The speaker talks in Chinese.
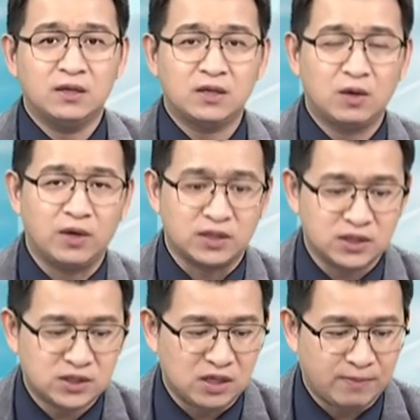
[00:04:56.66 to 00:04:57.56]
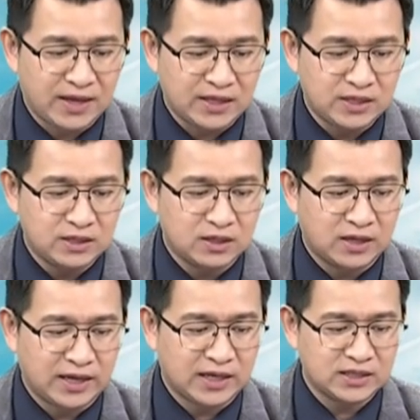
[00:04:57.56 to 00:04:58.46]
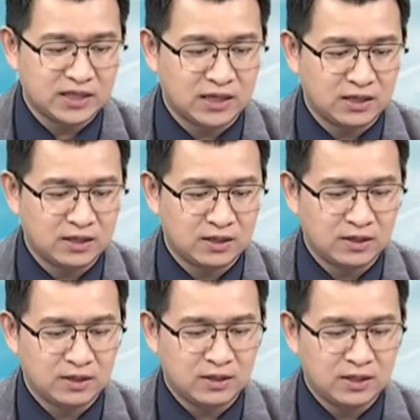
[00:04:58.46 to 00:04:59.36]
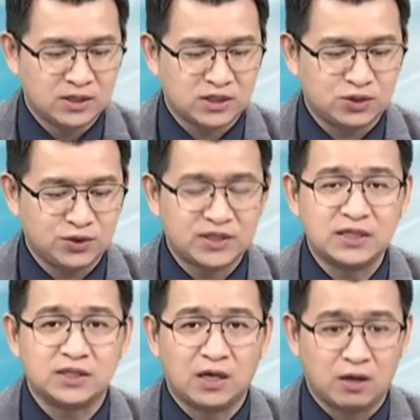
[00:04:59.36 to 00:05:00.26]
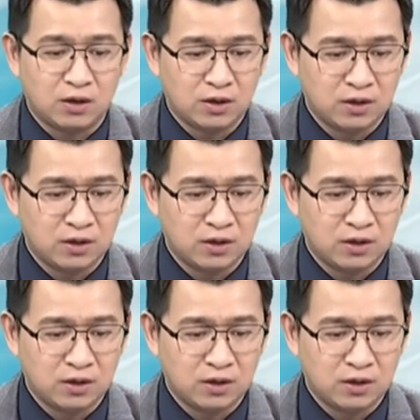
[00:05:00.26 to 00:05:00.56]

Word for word: 各位，这是礼拜一，来看一下十月三十号，